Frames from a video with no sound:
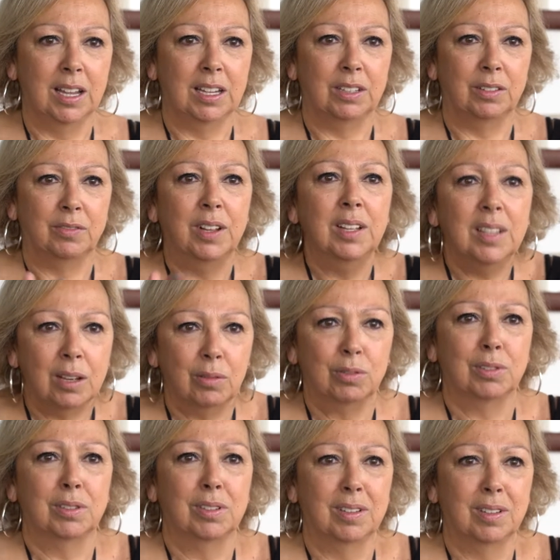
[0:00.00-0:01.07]

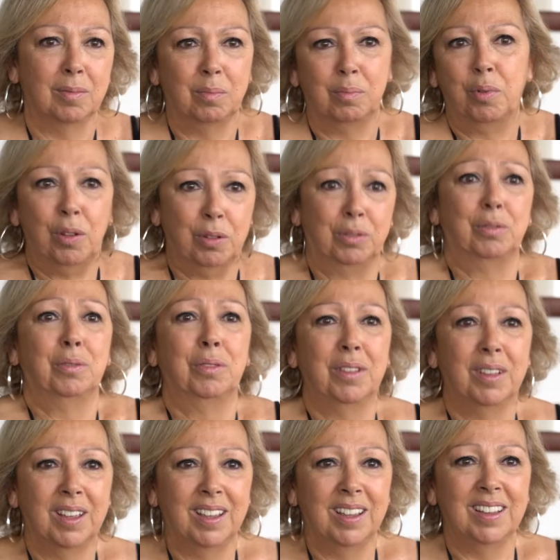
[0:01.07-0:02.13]
Vendeu-se, ponto.
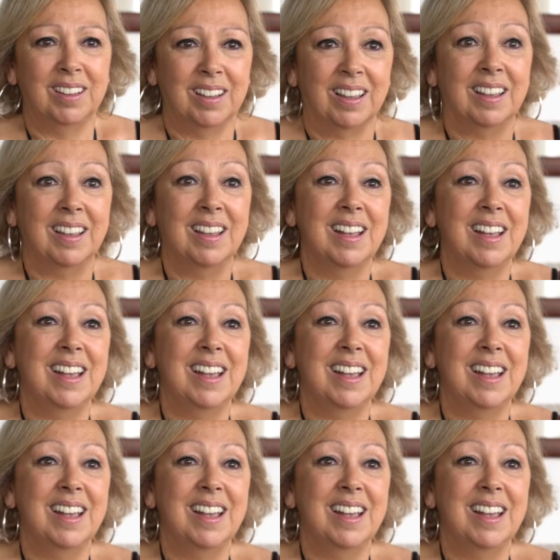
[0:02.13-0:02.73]
É?